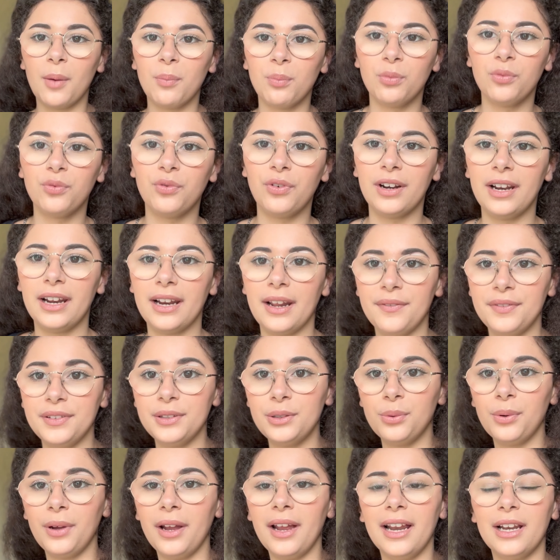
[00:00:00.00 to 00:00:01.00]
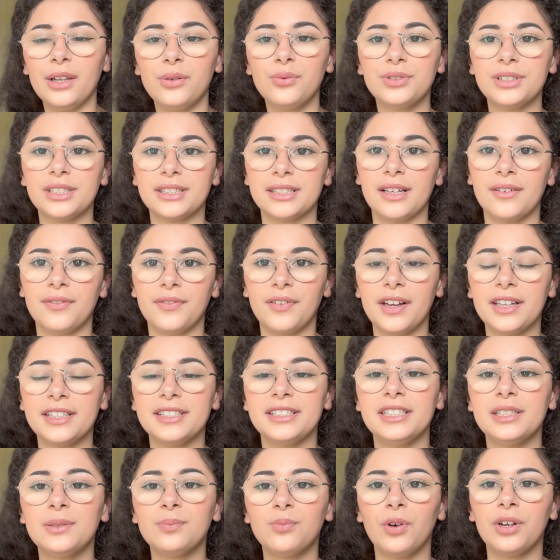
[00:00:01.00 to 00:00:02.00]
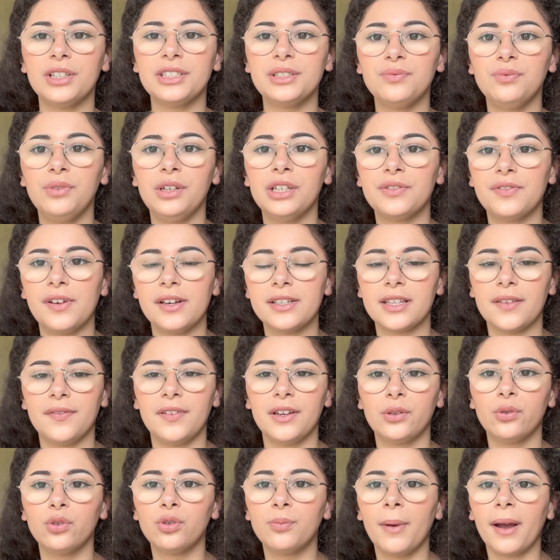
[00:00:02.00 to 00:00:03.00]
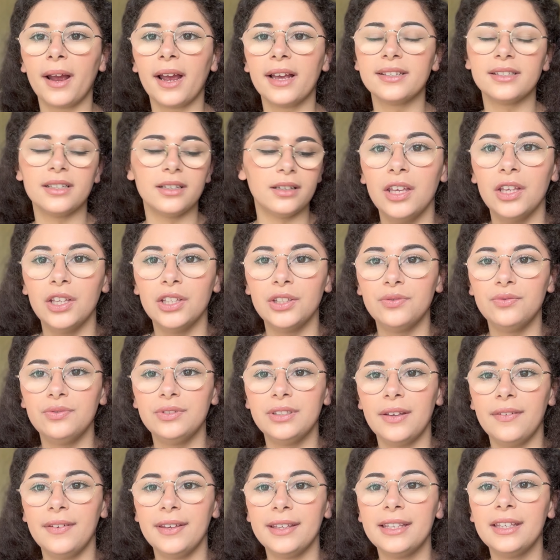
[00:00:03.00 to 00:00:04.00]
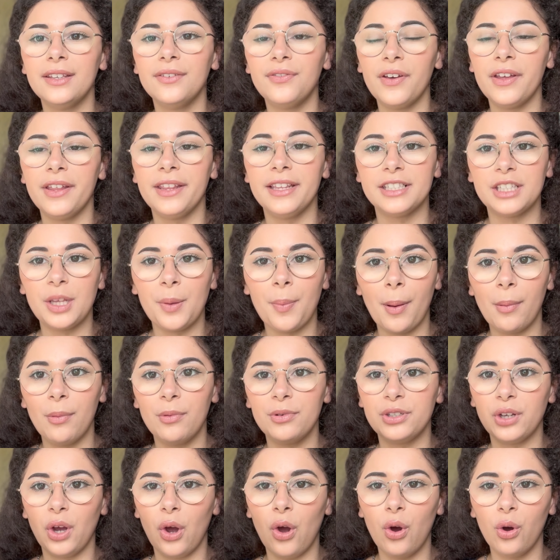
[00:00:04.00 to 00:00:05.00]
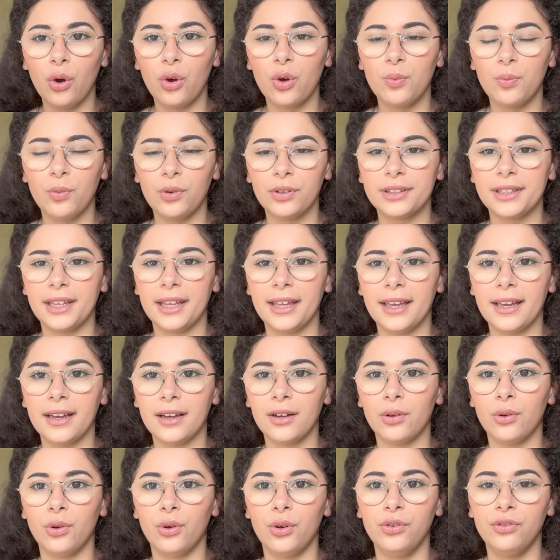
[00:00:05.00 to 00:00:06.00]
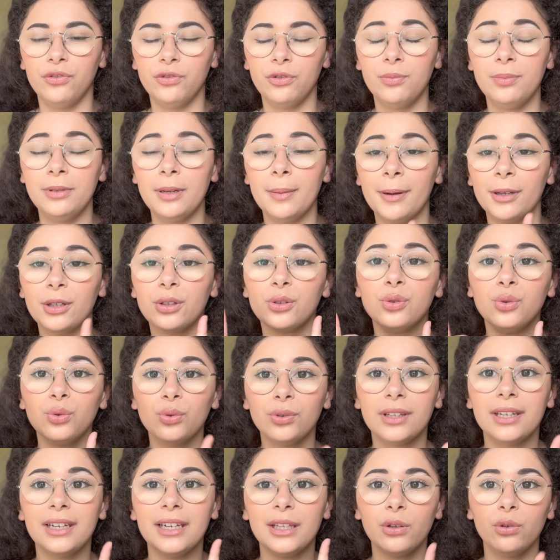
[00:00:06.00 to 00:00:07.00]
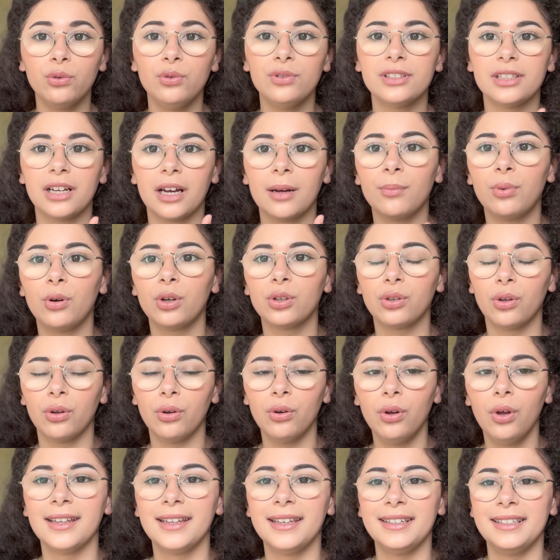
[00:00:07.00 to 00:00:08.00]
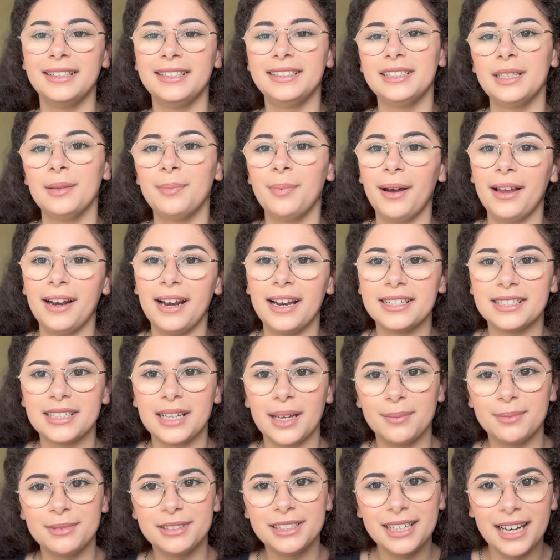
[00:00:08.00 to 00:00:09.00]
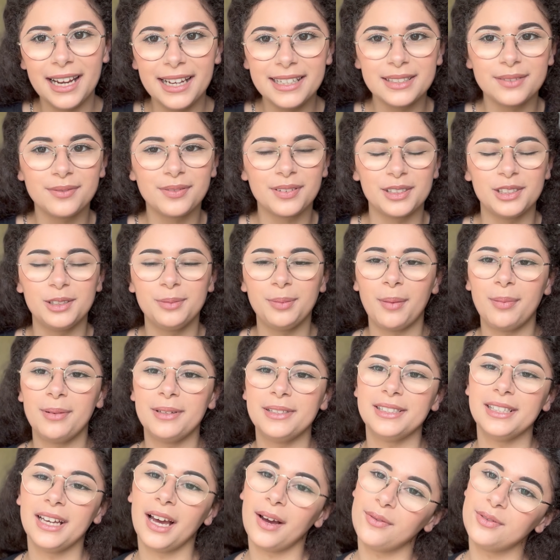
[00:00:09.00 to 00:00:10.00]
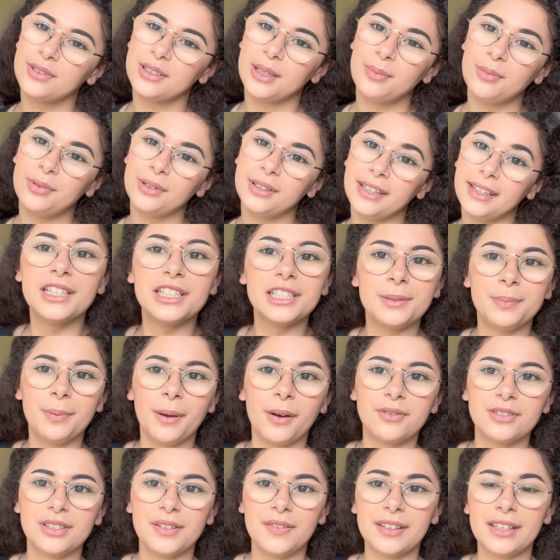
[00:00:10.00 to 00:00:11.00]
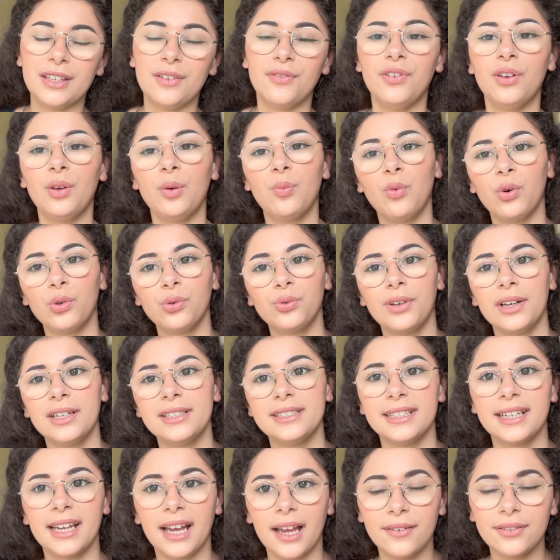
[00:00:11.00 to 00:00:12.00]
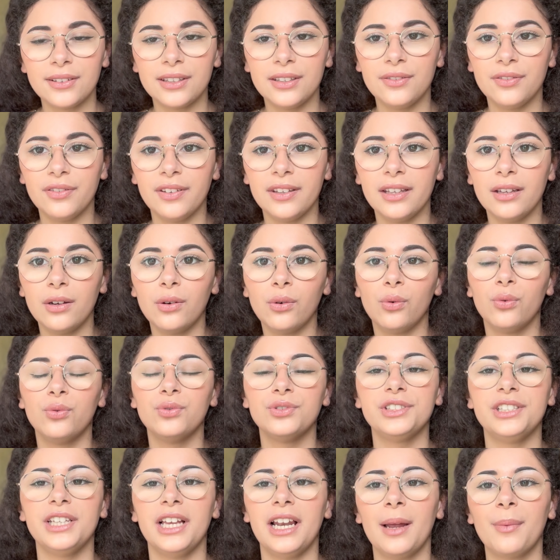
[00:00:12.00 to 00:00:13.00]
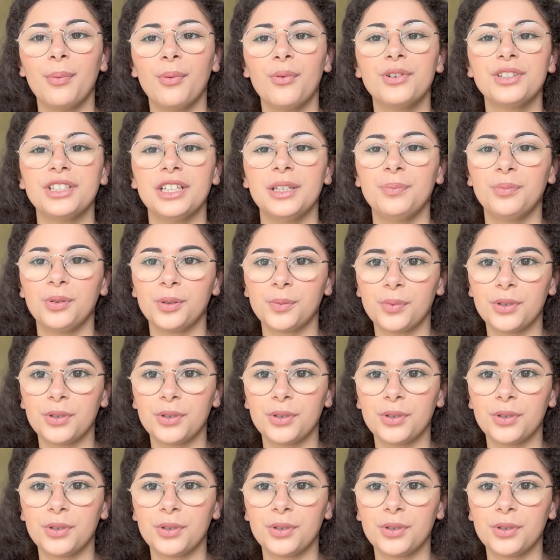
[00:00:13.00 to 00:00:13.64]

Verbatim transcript: Bon voilà la vidéo elle touche à sa fin, dites-moi si vous voulez que je fasse avec d'autres magasins. Si vous avez kiffé n'hésitez pas à me le dire en commentaire, euh, n'oubliez pas de noter les tenues c'est important. N'hésitez pas à lâcher un petit like, ça me ferait super plaisir à vous abonner. J'espère que vous avez kiffé. Moi, en tout cas, j'ai grave kiffé. On se dit à la prochaine pour une